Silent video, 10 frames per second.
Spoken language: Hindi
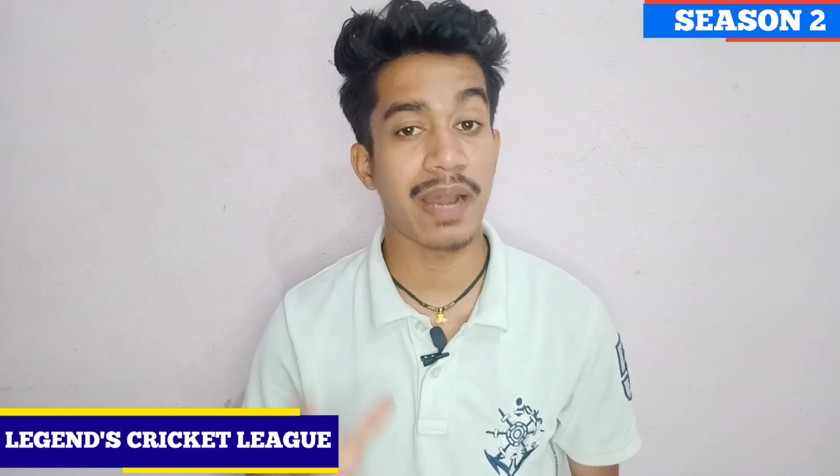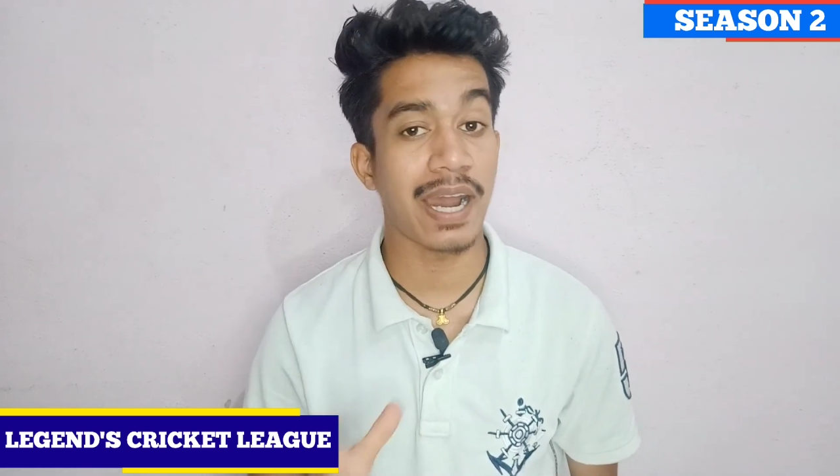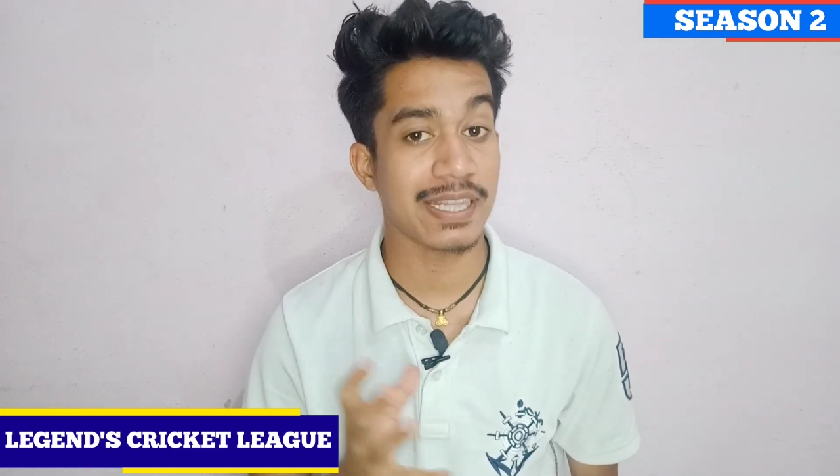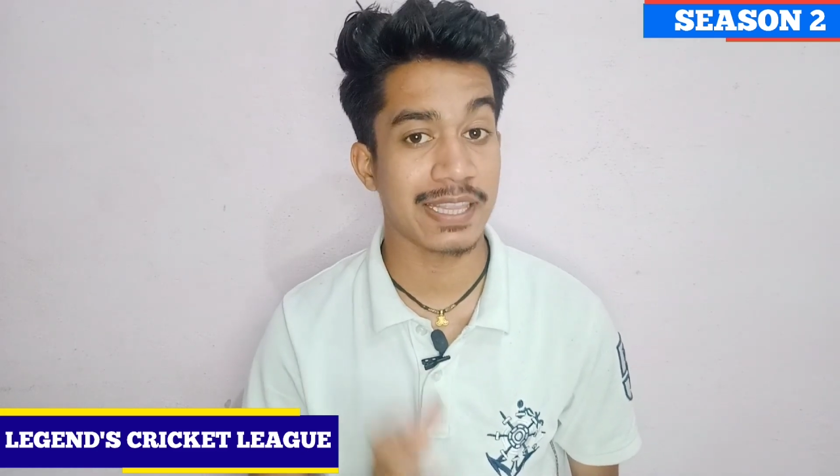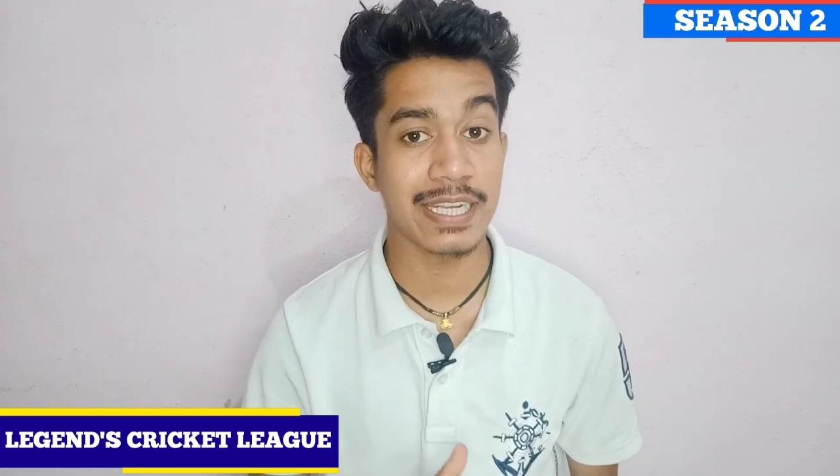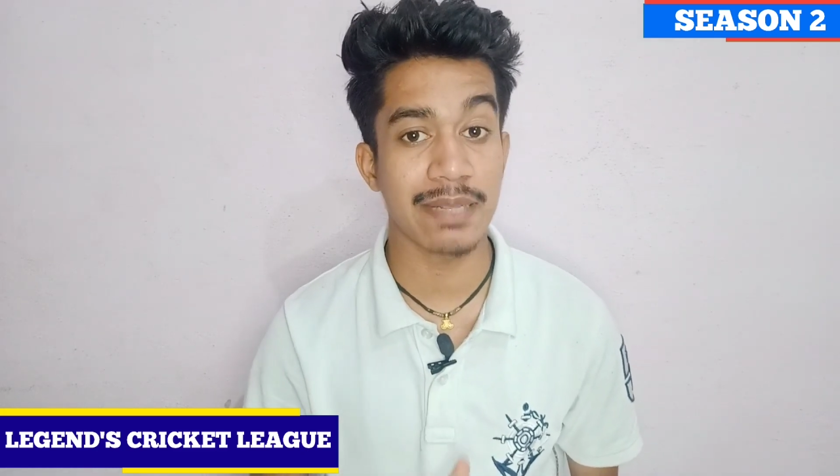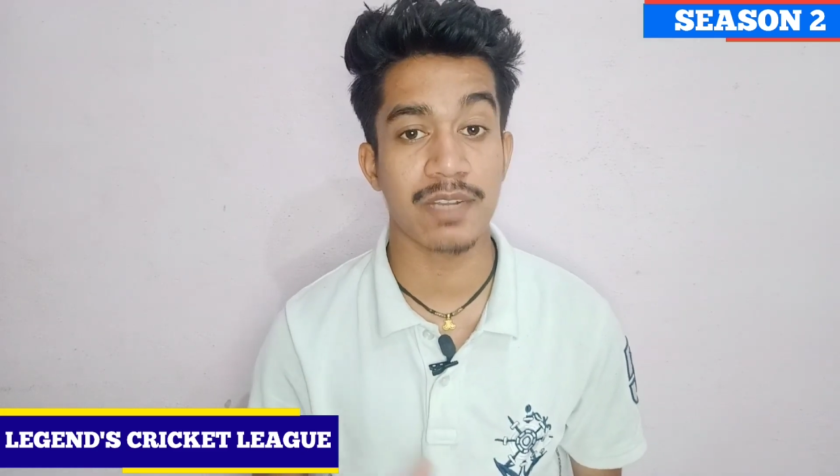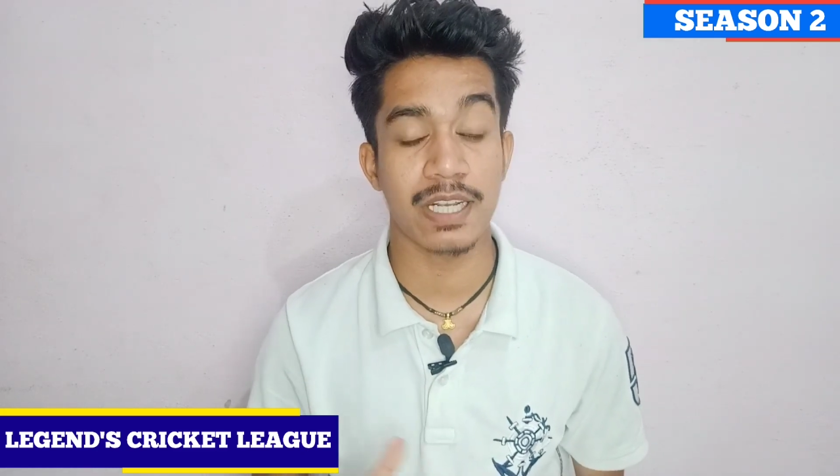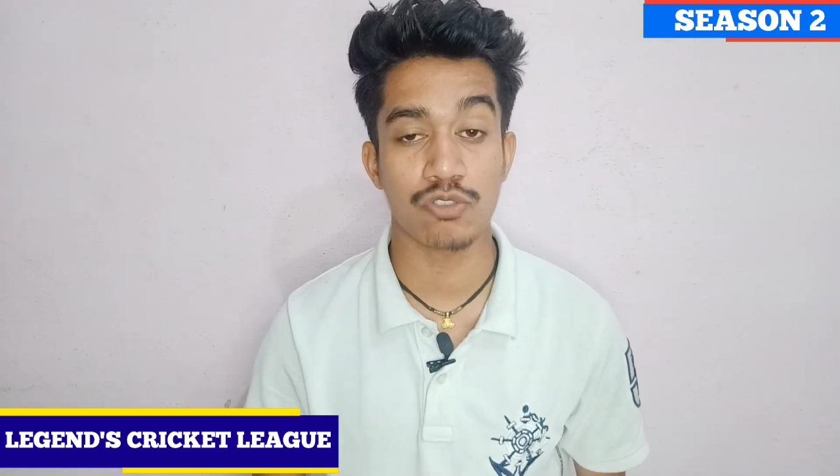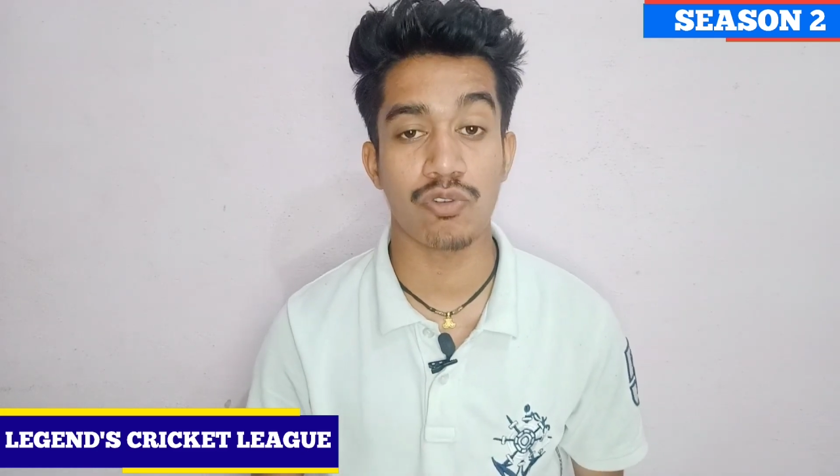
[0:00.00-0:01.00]
भारतीय टीम
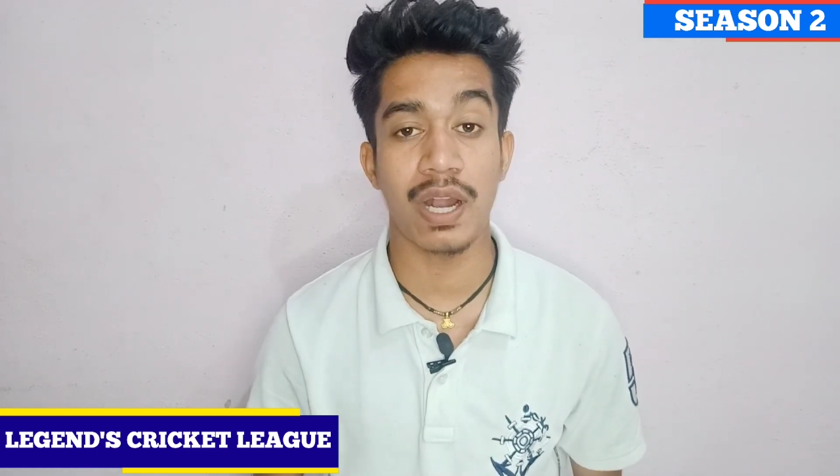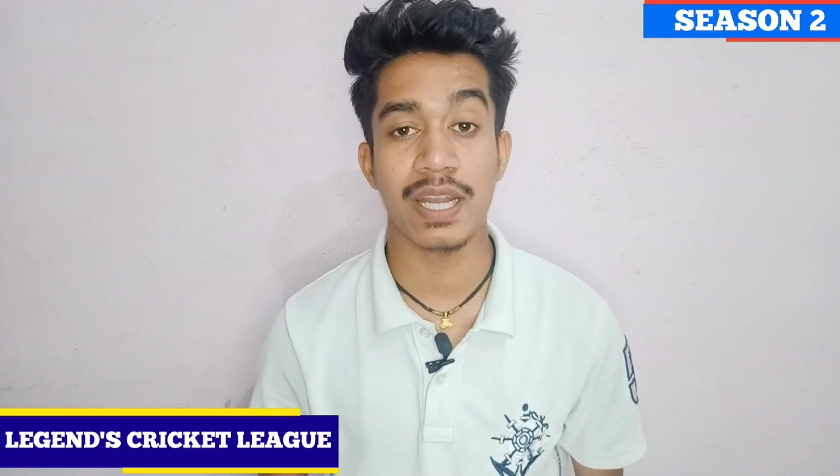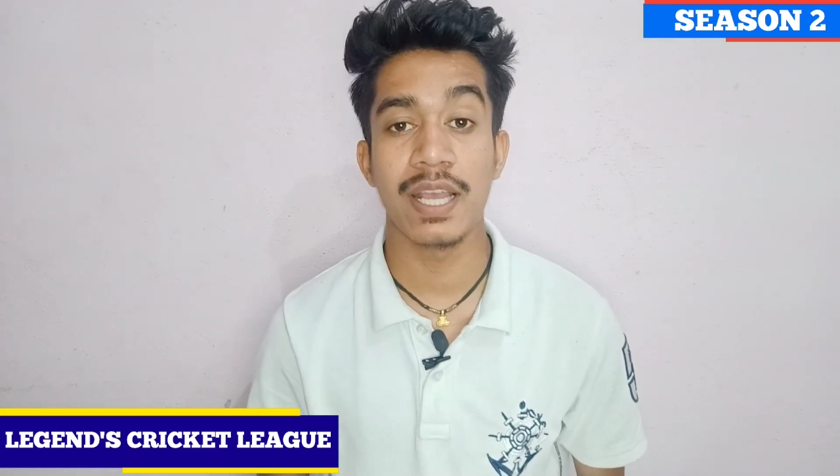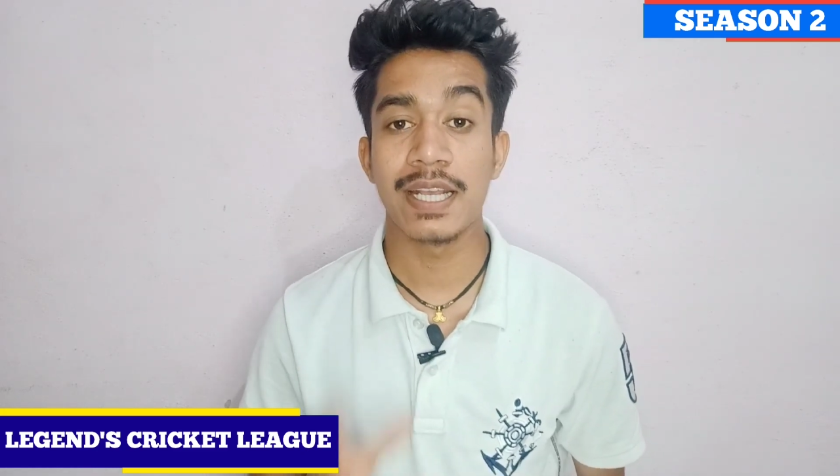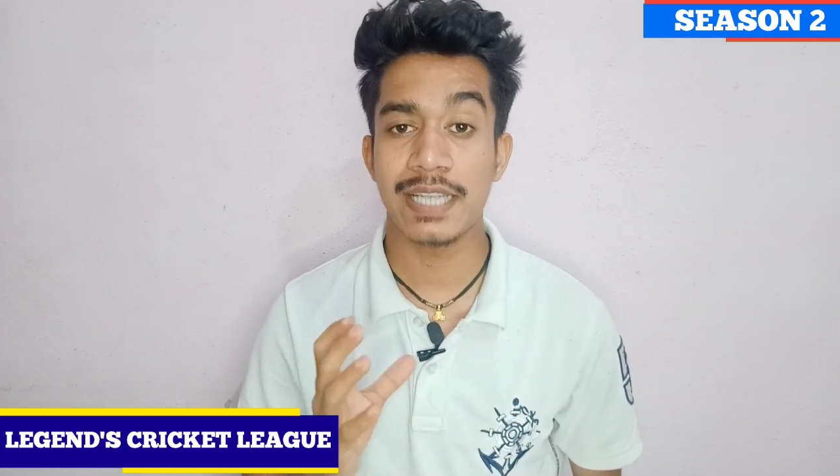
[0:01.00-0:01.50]
का स्क्वाड